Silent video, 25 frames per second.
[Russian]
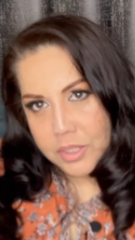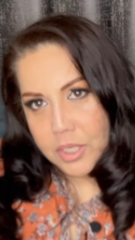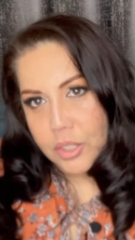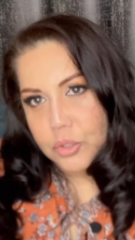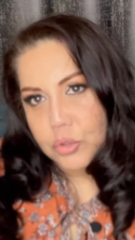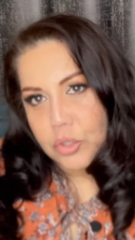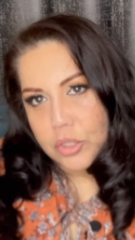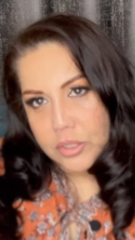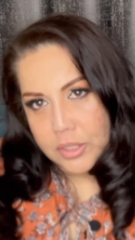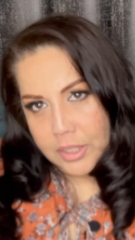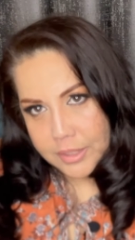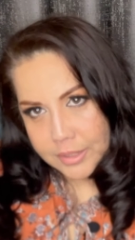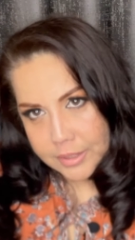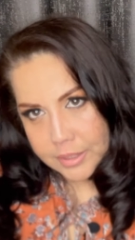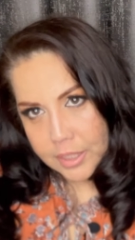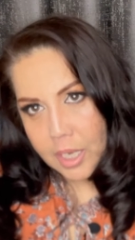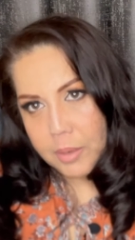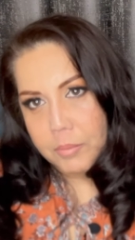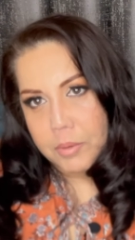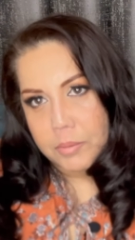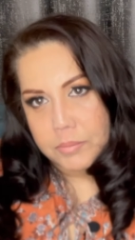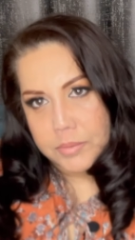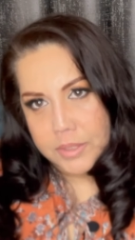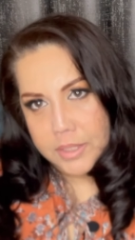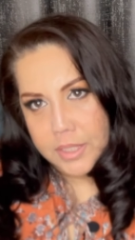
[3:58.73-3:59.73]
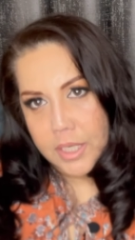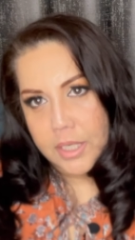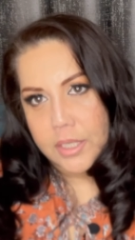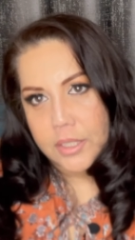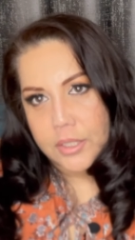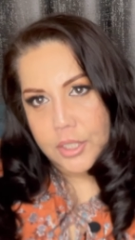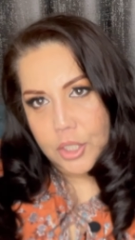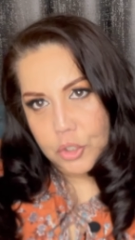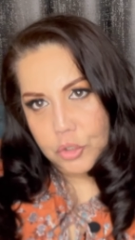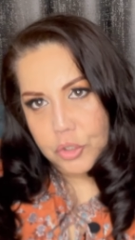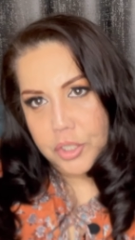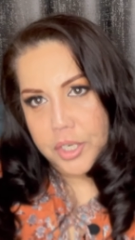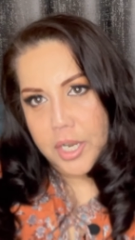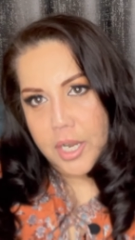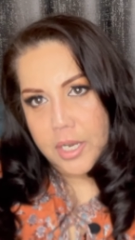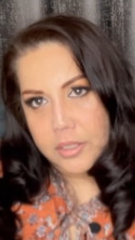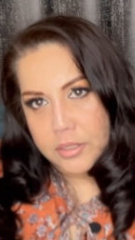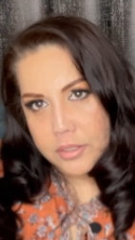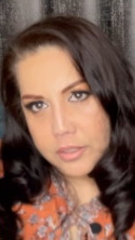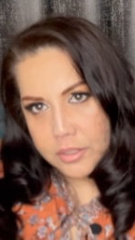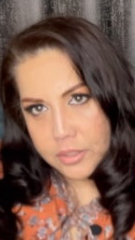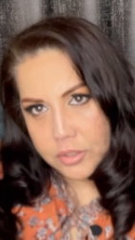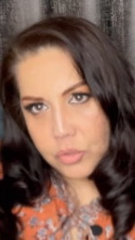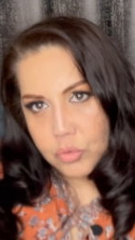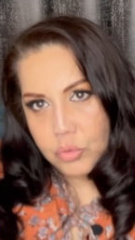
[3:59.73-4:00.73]
которая на самом деле дает
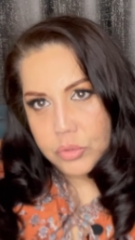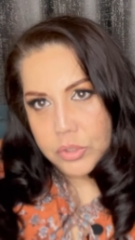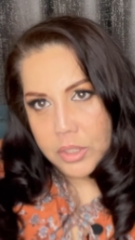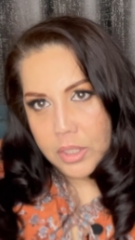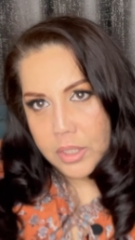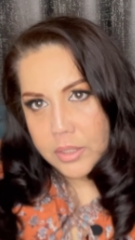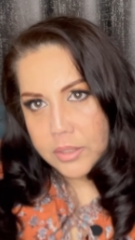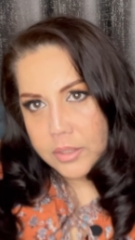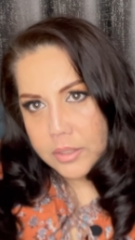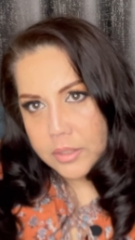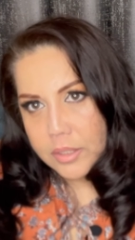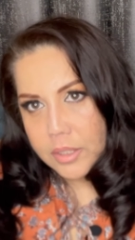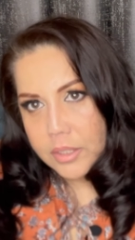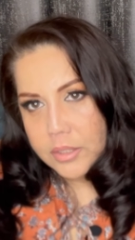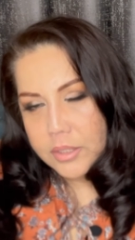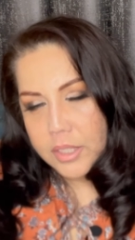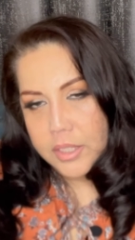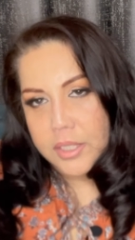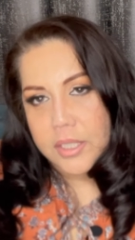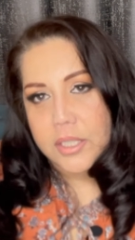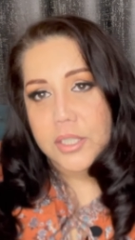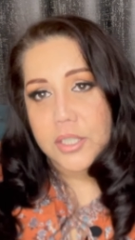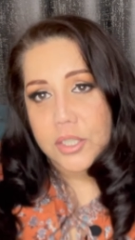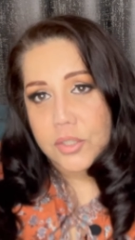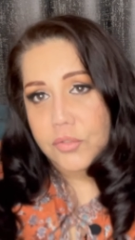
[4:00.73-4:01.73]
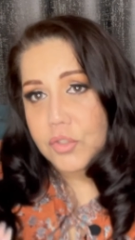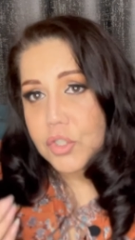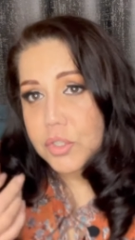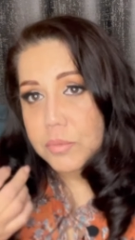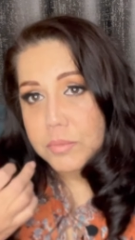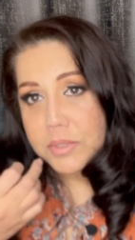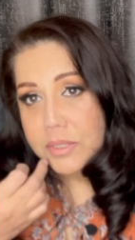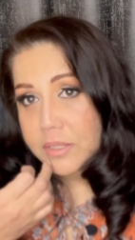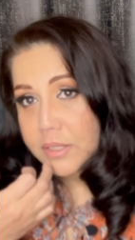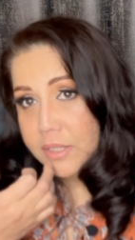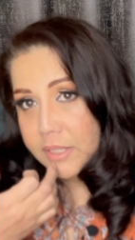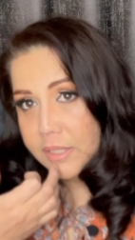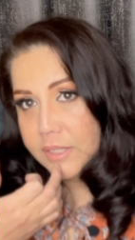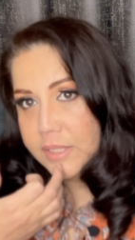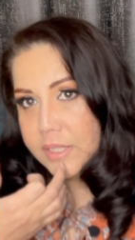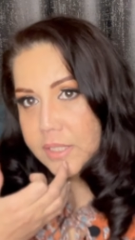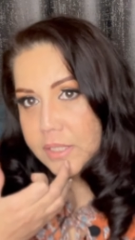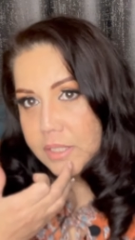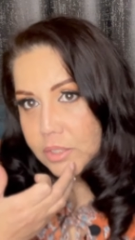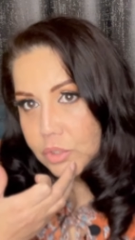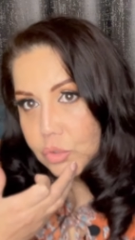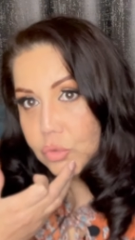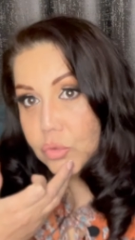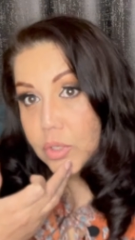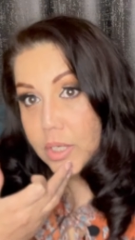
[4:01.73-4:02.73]
реальные результаты, да, таких недвижимостей
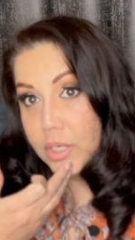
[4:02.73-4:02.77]
единицу, но